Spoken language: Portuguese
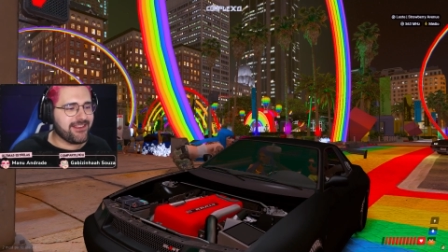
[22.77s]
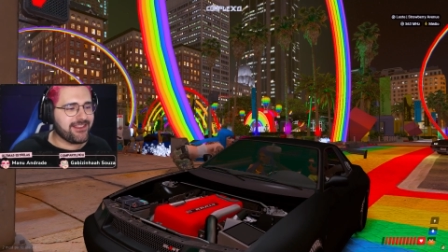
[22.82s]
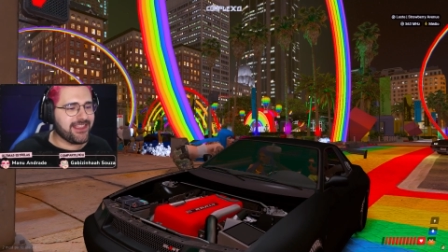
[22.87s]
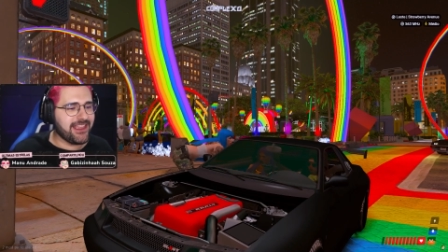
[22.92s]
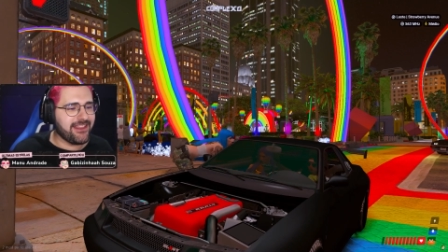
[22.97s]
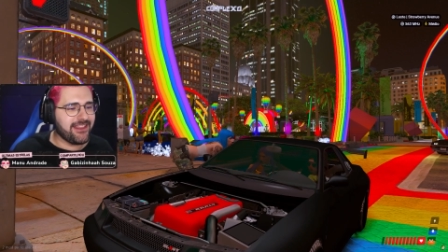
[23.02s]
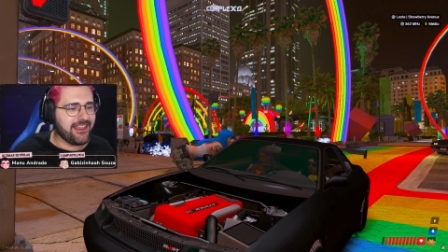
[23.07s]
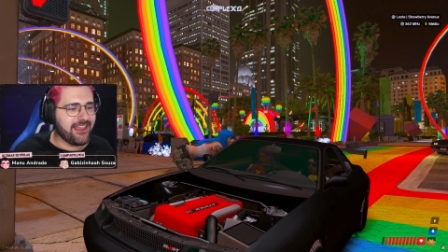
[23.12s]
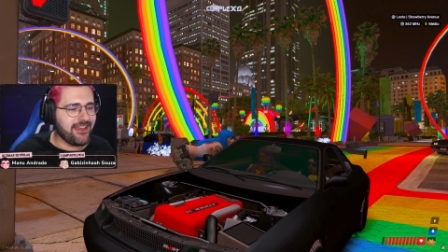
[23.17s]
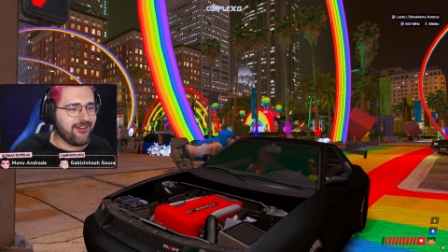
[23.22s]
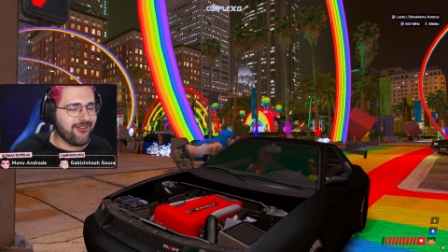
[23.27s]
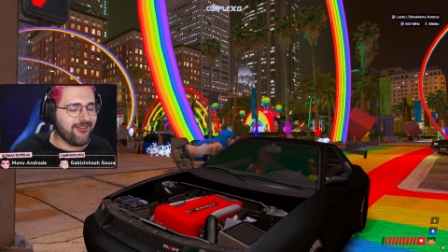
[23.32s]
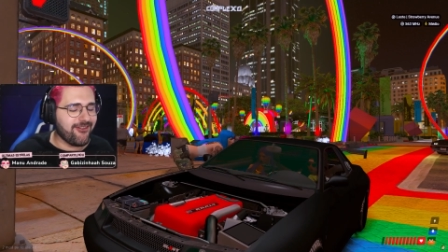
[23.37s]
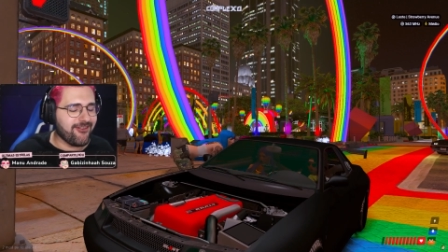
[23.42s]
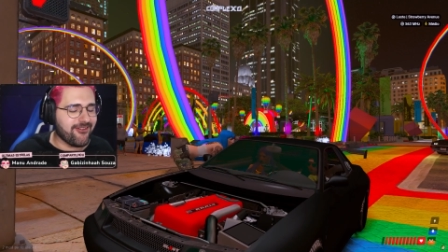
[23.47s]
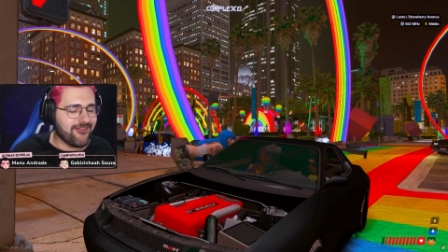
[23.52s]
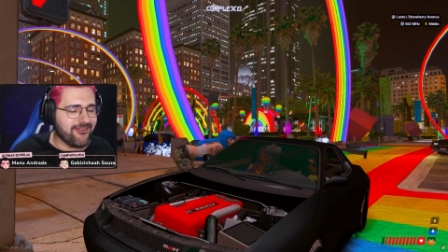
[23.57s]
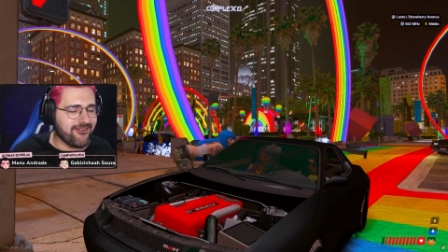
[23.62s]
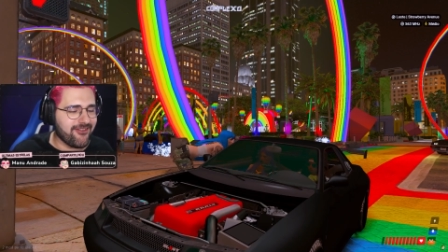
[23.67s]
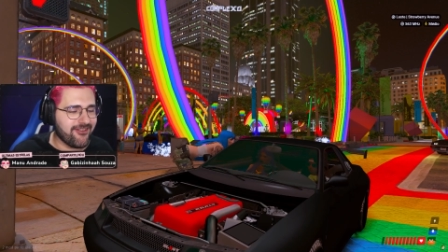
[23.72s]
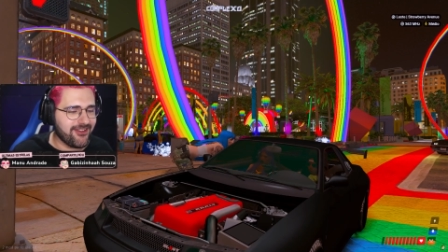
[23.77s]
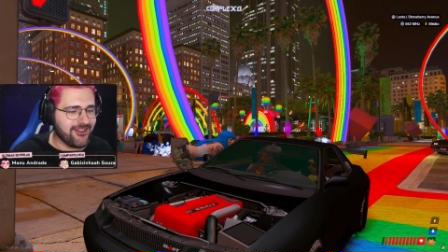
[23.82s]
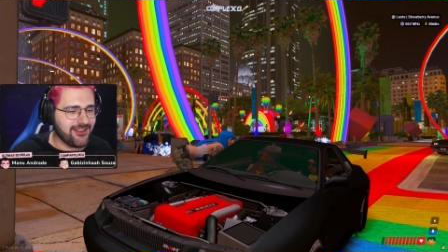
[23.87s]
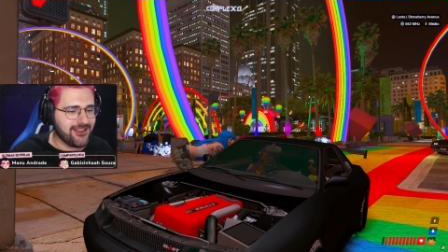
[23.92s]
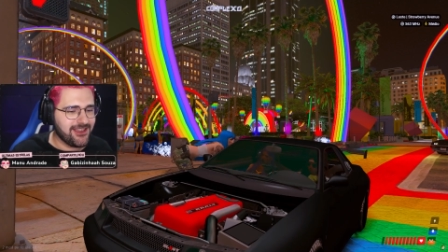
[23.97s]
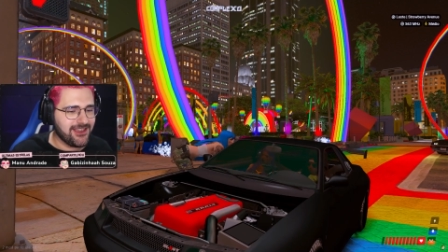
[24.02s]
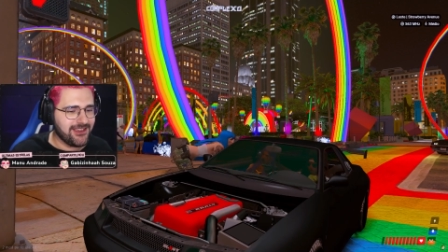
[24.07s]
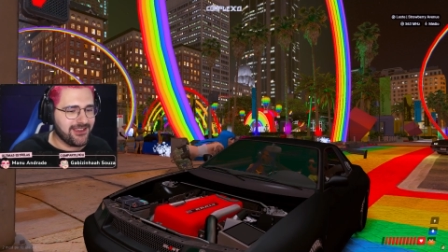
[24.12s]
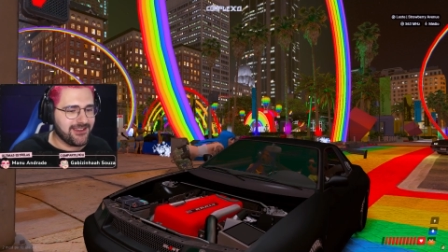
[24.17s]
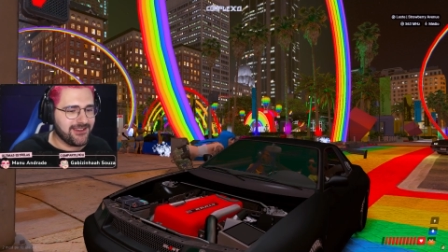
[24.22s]
entendeu?
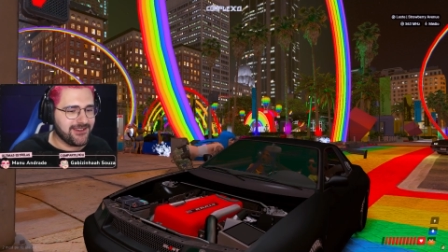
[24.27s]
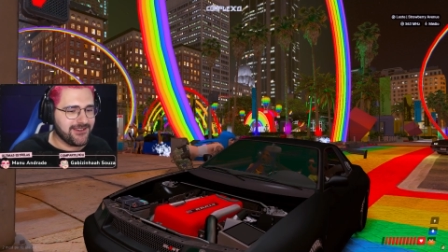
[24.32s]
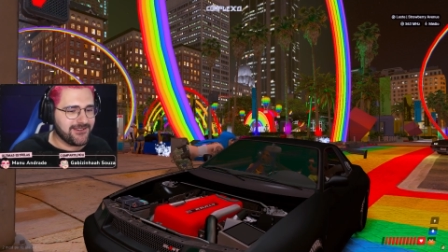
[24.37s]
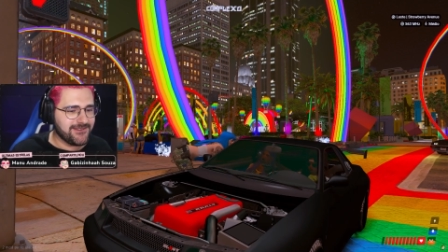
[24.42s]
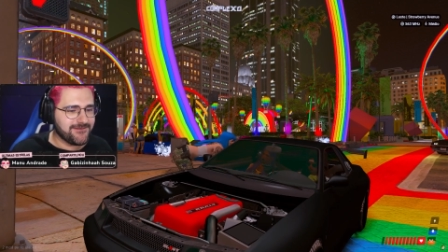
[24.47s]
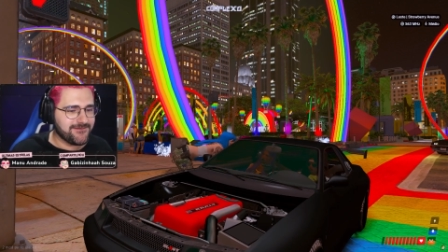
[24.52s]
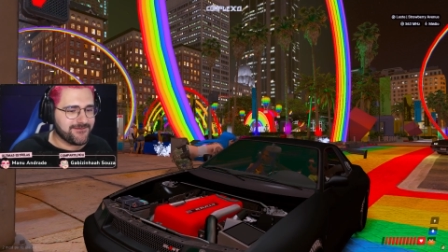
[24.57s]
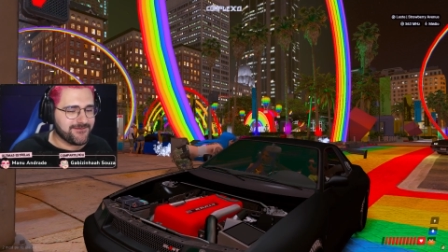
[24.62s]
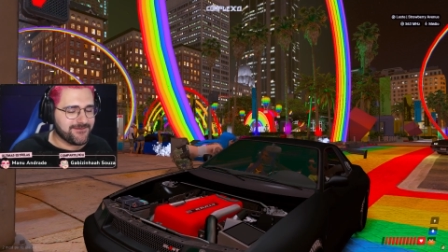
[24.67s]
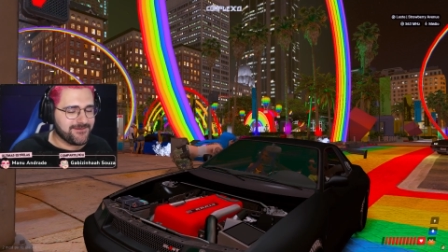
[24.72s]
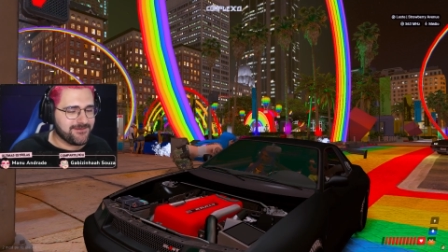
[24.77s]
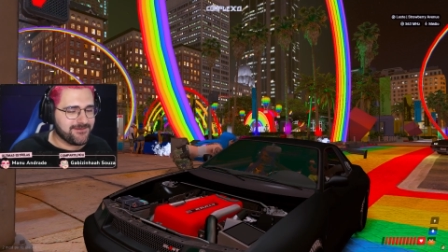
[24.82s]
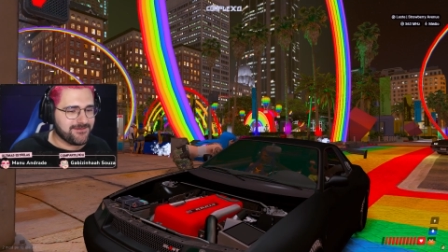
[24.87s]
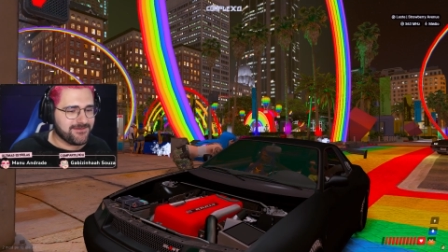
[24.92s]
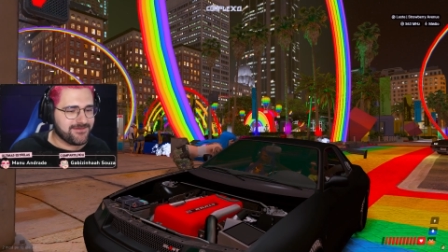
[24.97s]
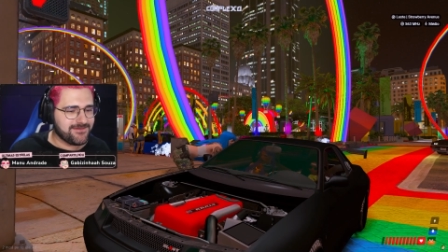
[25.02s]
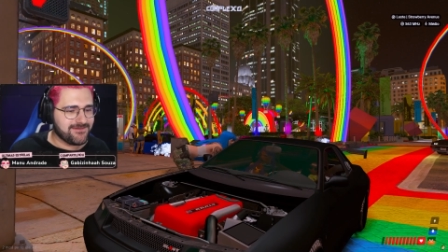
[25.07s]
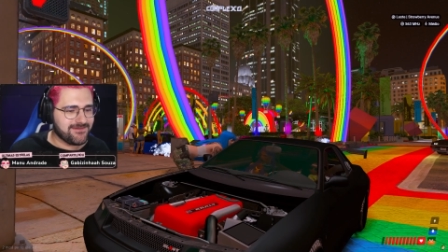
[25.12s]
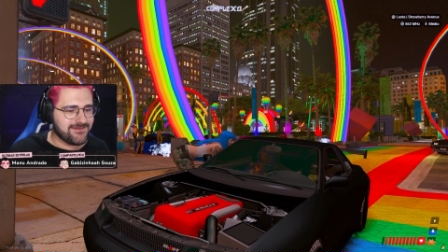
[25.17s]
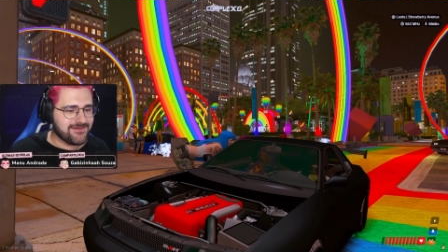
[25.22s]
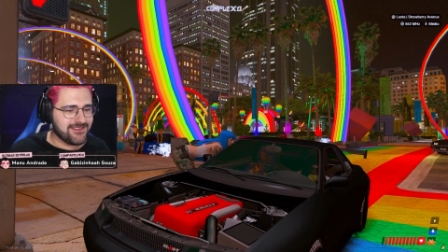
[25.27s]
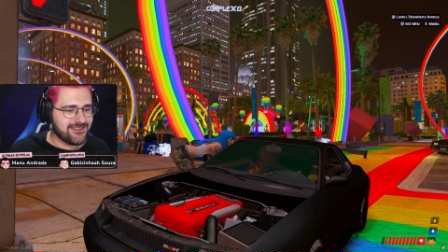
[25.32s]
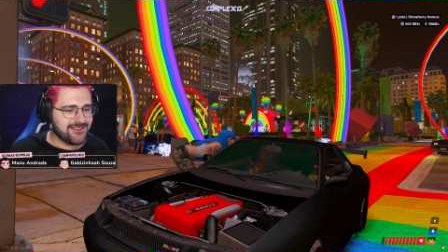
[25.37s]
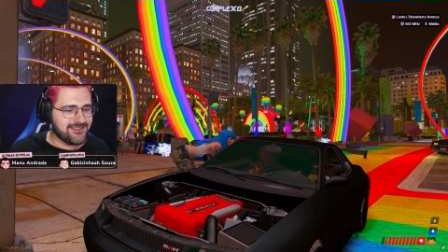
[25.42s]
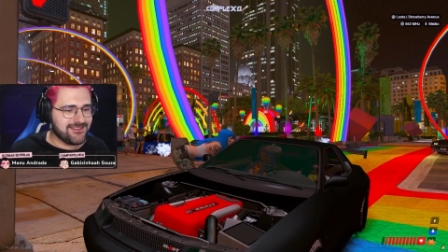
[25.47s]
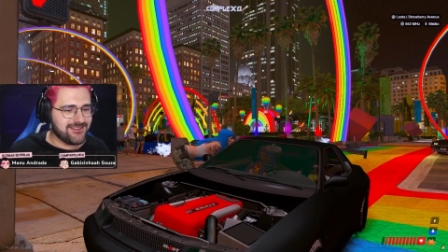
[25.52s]
Vem cá, entra no mala.